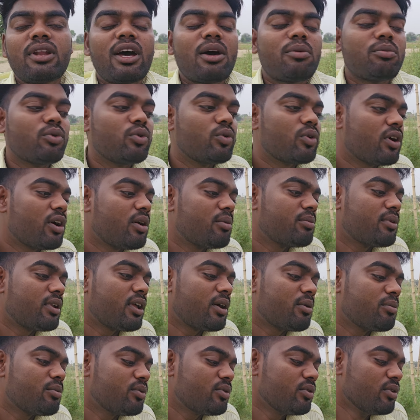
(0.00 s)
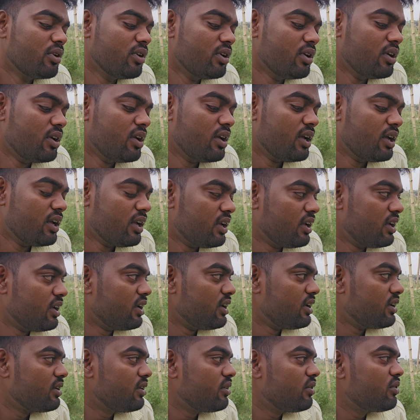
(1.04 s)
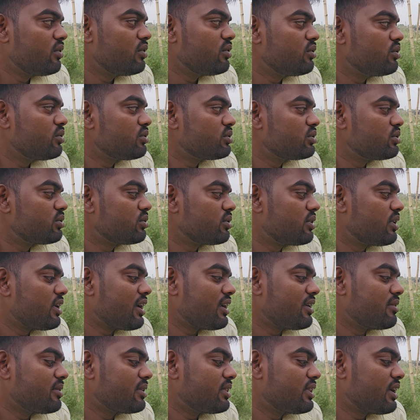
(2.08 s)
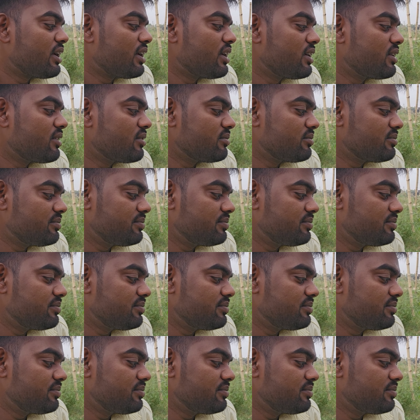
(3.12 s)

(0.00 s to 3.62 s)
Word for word: नाम हो कब नाम हो क्योंकि दोस्तों क्या ही बताए